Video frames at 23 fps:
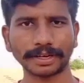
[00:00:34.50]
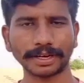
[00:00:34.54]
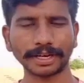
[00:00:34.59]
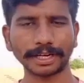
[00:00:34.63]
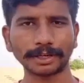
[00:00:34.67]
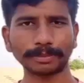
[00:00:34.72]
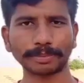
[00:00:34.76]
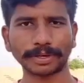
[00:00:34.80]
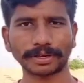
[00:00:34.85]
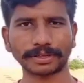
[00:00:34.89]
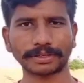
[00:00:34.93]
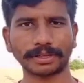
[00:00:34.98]

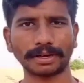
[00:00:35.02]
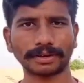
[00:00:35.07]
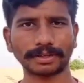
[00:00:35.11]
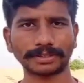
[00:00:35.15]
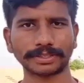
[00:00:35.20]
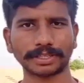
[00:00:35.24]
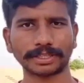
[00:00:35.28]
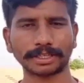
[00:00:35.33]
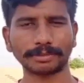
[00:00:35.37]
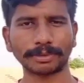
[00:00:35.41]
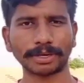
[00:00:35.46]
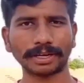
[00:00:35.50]
హైట్ పెరుగుదలకు
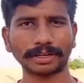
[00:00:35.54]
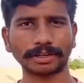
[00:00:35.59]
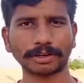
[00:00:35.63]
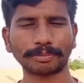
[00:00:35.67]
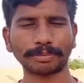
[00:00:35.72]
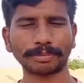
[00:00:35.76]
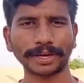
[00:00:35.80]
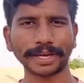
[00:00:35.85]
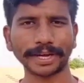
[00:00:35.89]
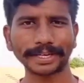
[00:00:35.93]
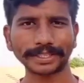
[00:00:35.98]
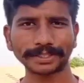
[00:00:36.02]
వచ్చేసి మన యొక్క
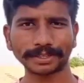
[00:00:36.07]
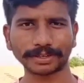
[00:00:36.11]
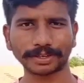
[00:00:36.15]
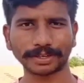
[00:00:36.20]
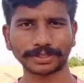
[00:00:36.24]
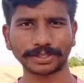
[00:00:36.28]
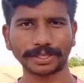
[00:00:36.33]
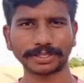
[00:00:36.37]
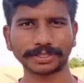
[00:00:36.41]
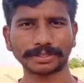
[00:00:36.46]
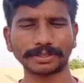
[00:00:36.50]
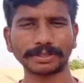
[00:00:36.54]
పేరెంట్స్ యొక్క
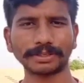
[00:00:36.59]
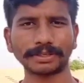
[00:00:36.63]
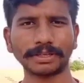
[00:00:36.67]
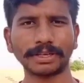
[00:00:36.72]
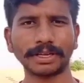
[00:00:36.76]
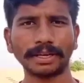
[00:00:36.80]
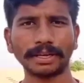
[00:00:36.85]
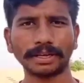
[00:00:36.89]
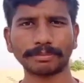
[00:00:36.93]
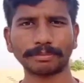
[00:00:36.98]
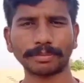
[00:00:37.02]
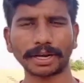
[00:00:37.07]
జీన్స్
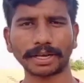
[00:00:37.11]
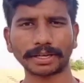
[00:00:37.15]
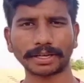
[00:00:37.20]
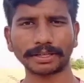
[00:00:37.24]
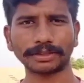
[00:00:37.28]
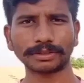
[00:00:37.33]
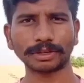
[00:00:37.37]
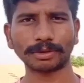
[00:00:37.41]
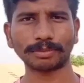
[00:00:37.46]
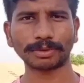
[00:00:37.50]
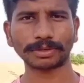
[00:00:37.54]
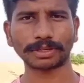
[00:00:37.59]
మనకి
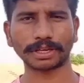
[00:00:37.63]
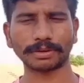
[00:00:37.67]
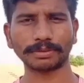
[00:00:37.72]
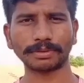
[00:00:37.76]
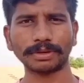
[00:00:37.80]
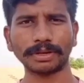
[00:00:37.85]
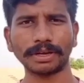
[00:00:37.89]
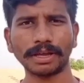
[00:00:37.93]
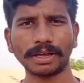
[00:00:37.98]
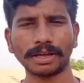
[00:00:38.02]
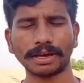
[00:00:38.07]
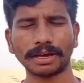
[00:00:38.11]
ఎంతో ముఖ్యం
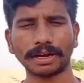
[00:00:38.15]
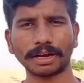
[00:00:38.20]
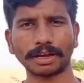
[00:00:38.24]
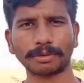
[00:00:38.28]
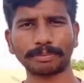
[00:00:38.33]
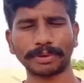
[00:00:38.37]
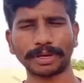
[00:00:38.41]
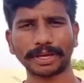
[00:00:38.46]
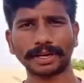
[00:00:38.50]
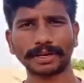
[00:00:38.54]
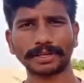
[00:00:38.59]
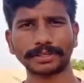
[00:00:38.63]
అలా
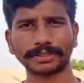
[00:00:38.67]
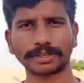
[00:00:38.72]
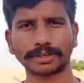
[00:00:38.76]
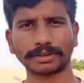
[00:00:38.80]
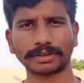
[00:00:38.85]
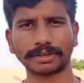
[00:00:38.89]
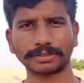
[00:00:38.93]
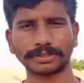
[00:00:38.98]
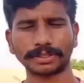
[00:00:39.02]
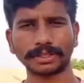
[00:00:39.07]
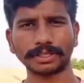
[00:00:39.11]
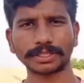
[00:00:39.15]
పేరెంట్స్
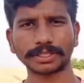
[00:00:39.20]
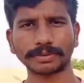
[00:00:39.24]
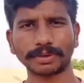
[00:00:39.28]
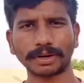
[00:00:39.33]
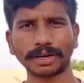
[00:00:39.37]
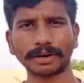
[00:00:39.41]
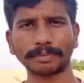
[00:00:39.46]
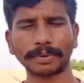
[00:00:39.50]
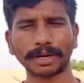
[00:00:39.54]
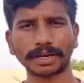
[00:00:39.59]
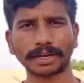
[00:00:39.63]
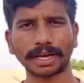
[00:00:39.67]
యొక్క జీన్స్
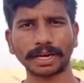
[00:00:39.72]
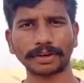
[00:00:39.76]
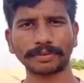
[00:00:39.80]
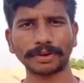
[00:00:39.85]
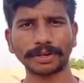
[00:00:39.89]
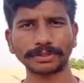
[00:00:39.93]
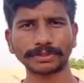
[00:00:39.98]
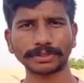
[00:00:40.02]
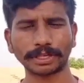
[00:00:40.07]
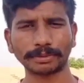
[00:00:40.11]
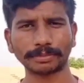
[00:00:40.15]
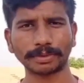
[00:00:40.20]
వలన మనకు
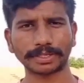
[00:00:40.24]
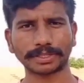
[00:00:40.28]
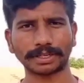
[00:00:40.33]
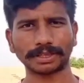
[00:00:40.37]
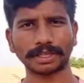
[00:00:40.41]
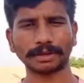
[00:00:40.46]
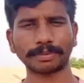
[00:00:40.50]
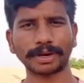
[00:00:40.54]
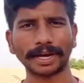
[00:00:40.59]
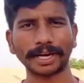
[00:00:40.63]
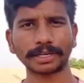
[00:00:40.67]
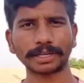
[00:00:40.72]
అరవై నుంచి ఎనభై
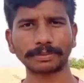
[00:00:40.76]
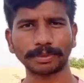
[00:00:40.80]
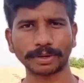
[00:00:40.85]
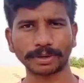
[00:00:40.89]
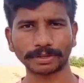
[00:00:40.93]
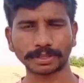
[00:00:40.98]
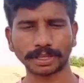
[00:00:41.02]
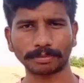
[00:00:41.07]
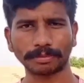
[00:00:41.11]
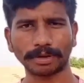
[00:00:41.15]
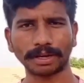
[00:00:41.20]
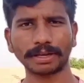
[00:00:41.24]
శాతం హైట్
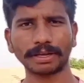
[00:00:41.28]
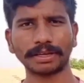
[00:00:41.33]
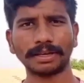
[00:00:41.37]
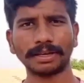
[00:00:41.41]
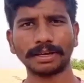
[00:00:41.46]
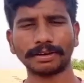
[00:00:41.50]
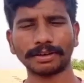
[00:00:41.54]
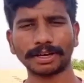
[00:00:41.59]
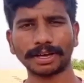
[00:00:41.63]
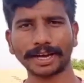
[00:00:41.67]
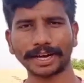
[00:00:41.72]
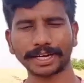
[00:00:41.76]
పెరుగుతామా
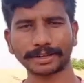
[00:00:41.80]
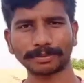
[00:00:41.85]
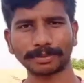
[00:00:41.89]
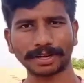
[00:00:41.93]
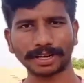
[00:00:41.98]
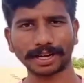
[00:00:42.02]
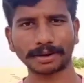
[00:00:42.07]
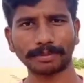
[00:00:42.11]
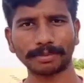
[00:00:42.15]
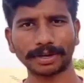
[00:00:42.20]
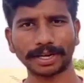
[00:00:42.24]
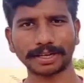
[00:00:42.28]
హైట్
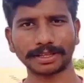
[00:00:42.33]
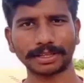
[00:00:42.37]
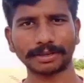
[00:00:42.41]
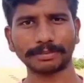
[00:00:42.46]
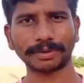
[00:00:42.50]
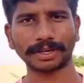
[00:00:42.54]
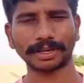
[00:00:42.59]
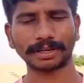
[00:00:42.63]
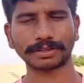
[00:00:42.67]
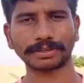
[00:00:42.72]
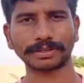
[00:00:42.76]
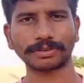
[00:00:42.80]
పెరగామా అనేది
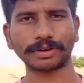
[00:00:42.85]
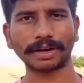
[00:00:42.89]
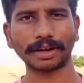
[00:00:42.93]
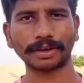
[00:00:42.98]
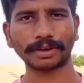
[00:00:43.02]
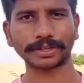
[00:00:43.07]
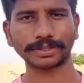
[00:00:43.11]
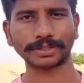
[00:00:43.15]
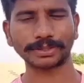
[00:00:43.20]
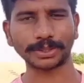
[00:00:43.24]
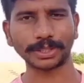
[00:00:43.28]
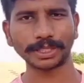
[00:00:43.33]
మనకు వాళ్ళ
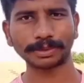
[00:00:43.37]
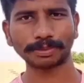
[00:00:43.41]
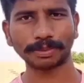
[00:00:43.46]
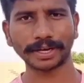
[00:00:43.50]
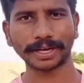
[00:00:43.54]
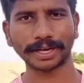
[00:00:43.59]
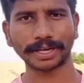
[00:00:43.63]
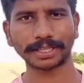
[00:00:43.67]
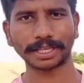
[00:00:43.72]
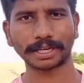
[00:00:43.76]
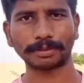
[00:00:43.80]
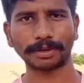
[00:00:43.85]
యొక్క జీన్స్
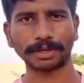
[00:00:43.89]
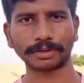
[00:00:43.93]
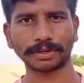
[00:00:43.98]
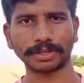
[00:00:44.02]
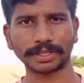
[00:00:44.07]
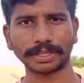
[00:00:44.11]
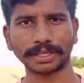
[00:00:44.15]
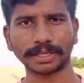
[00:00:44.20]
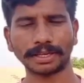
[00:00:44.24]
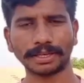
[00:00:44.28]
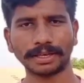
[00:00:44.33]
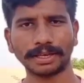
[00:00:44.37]
పైన ఆధారపడి
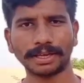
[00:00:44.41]
ఉన్నది